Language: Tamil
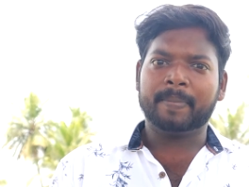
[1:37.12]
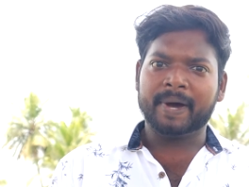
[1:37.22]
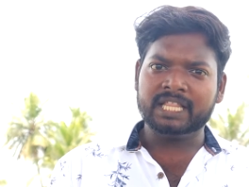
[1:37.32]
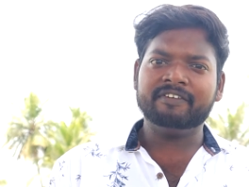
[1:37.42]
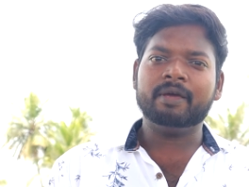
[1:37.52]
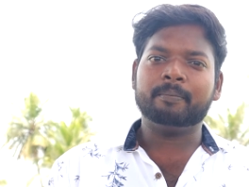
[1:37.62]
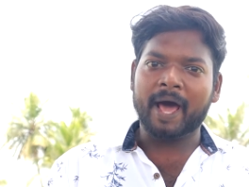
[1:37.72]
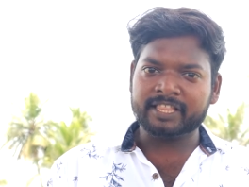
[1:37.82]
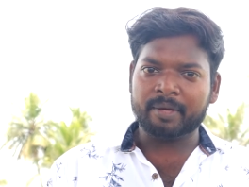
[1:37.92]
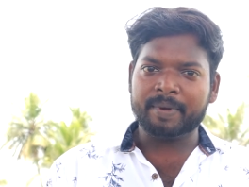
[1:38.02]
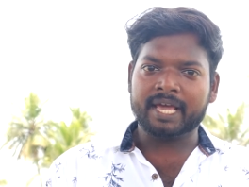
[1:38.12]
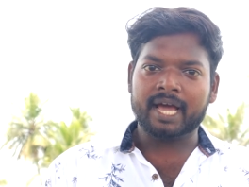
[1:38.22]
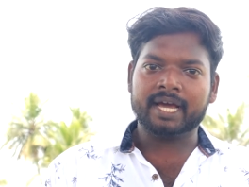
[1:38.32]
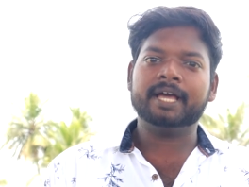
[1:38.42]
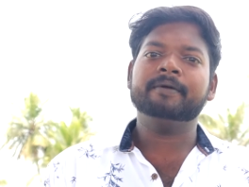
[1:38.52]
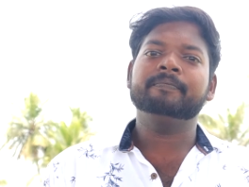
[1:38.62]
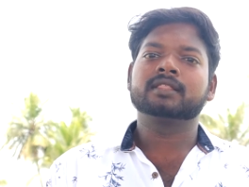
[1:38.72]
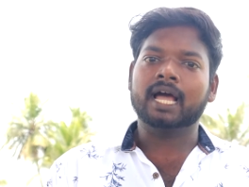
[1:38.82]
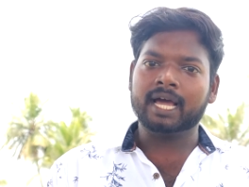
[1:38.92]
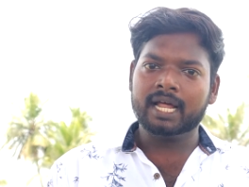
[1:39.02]
பதிவை பார்த்தமைக்காக
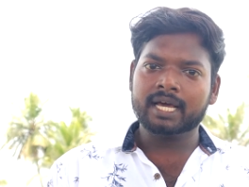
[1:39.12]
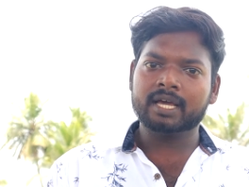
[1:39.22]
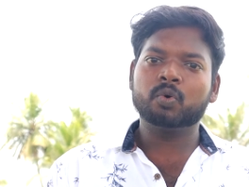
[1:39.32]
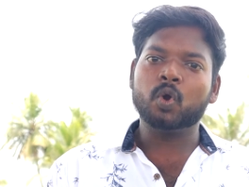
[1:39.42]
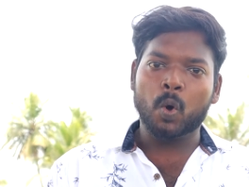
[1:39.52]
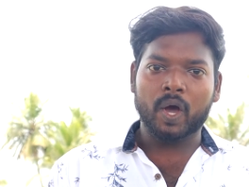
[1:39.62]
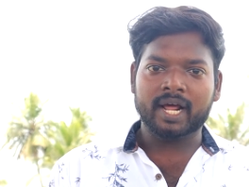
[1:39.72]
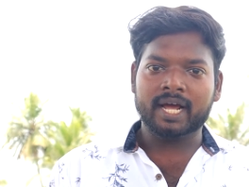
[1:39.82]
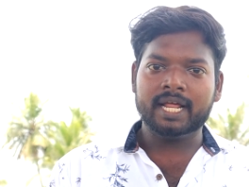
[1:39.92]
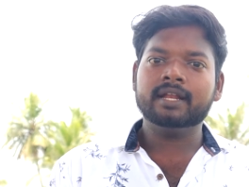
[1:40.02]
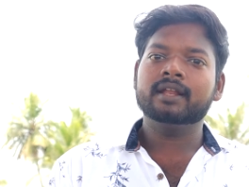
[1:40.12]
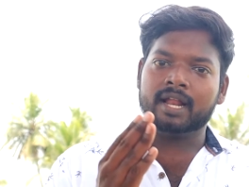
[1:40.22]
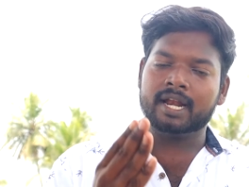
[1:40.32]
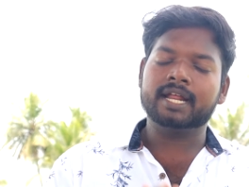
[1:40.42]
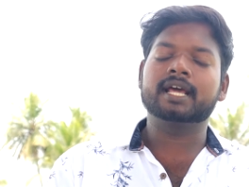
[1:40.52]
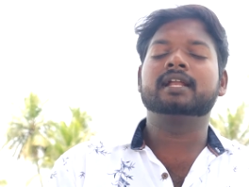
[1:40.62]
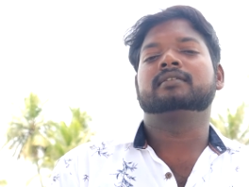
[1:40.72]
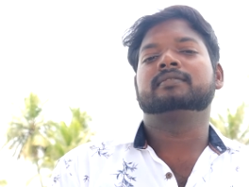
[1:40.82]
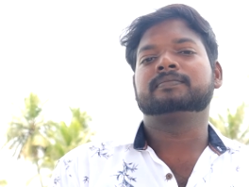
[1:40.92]
தங்களுக்கு உணவுக்காரங்களின் நன்றிகள்